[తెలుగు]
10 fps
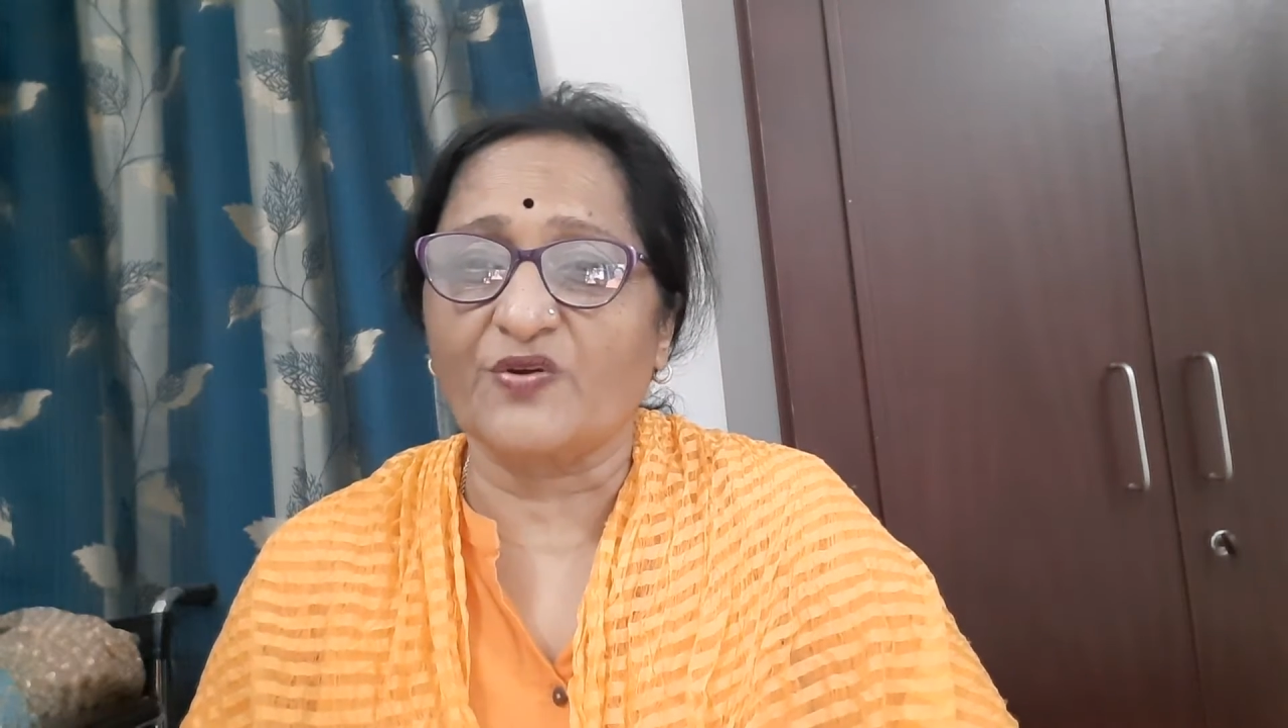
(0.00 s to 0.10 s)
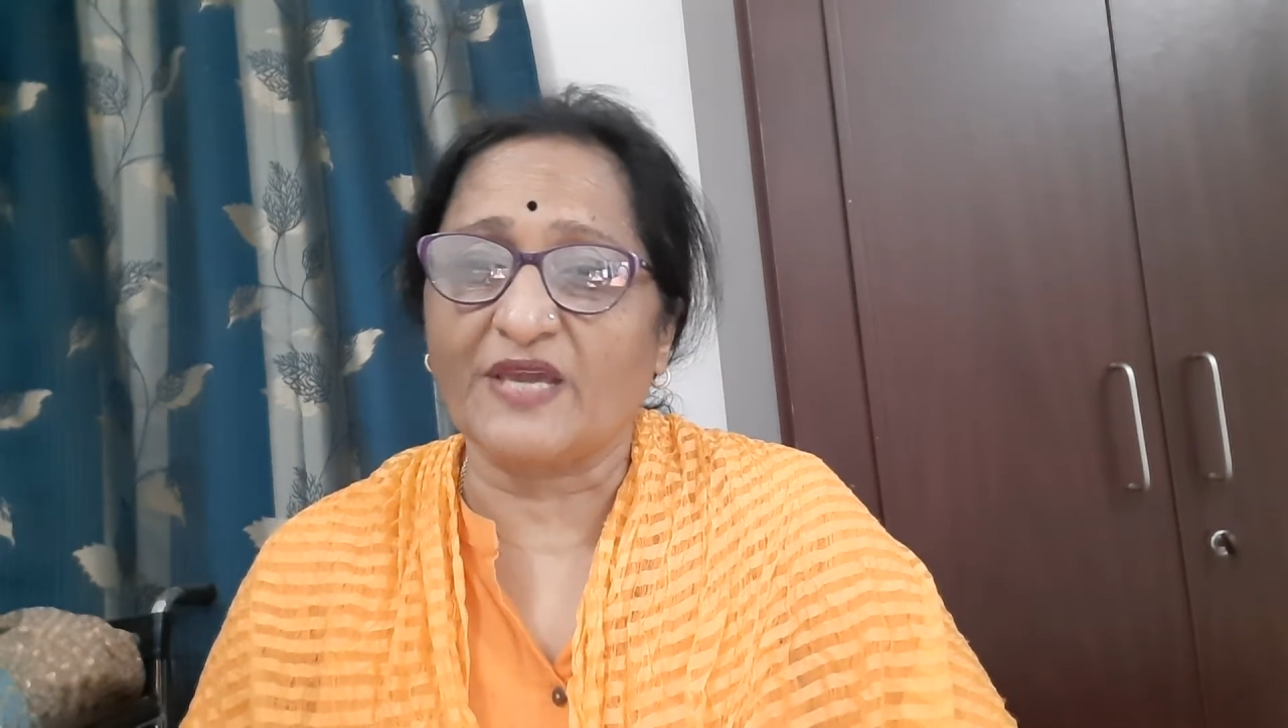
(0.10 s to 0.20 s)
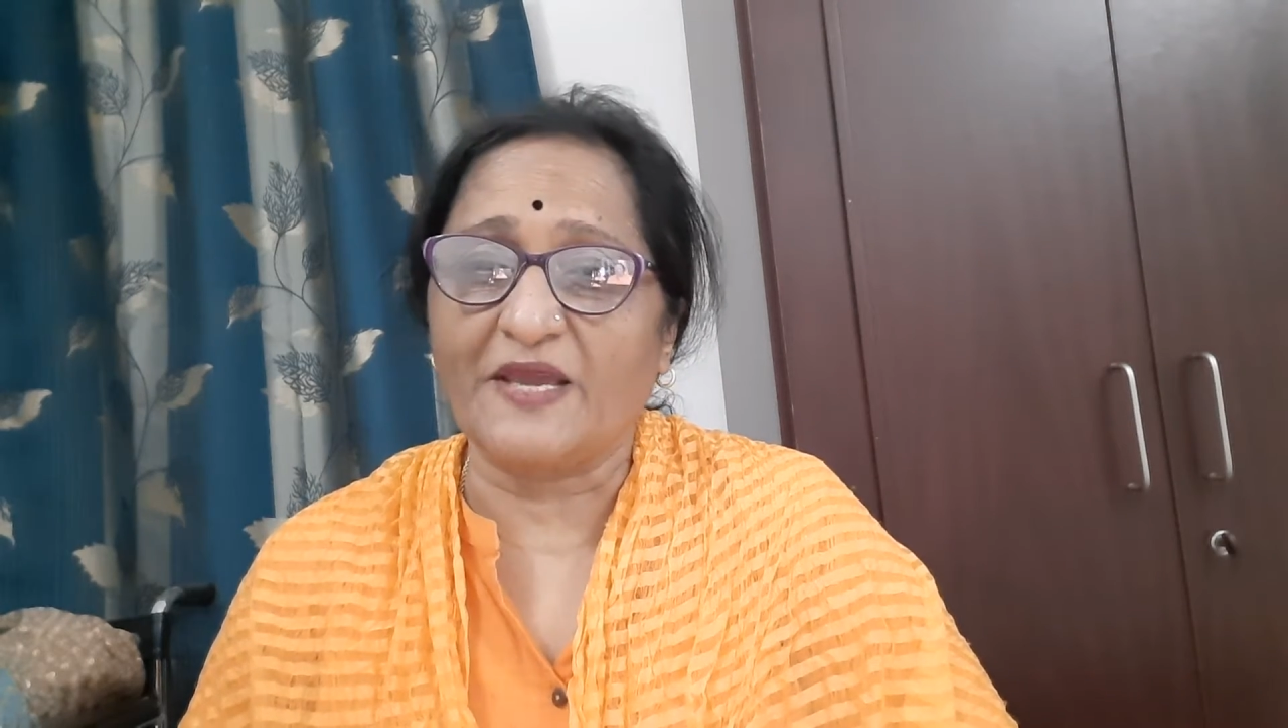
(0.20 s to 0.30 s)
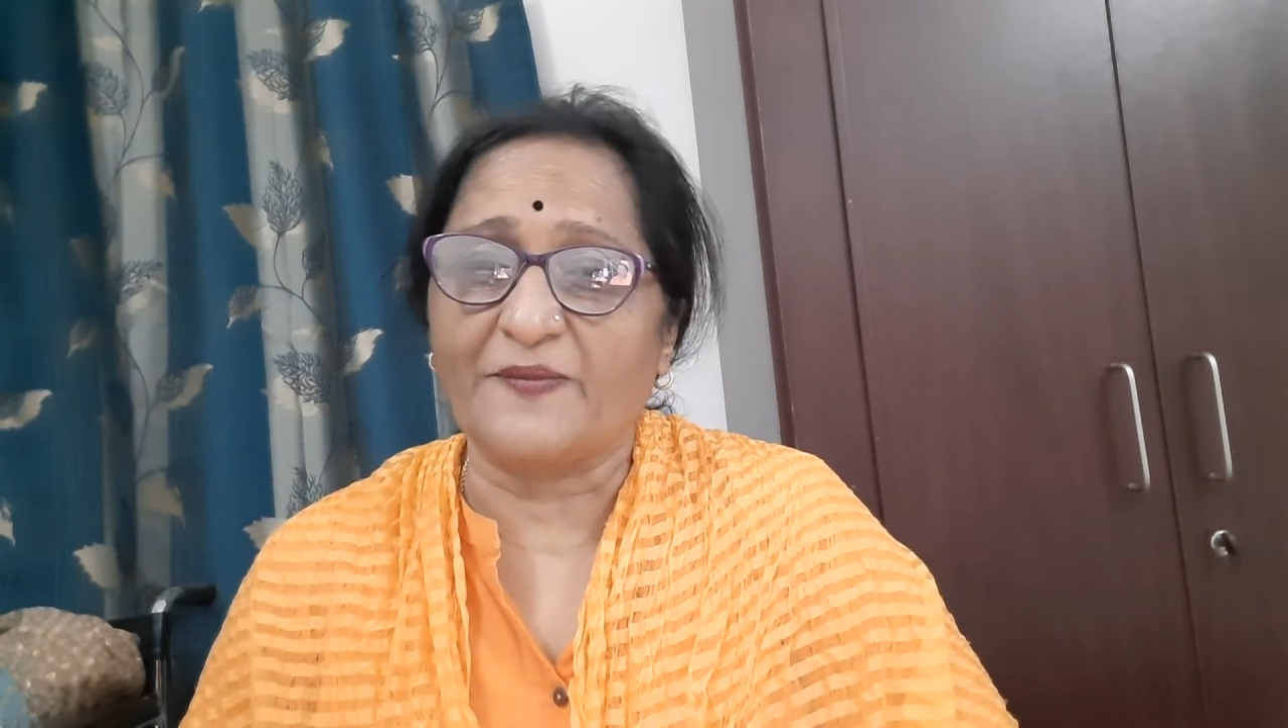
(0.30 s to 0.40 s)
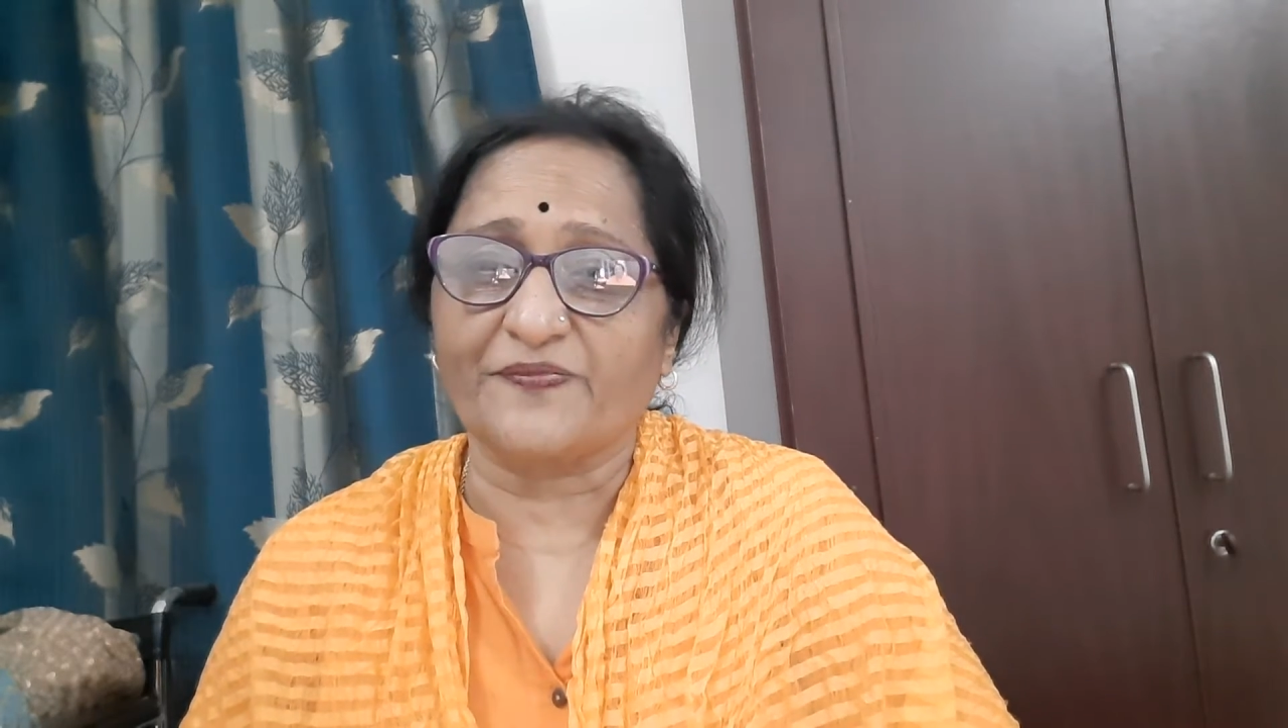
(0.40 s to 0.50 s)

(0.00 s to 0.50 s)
ఓకే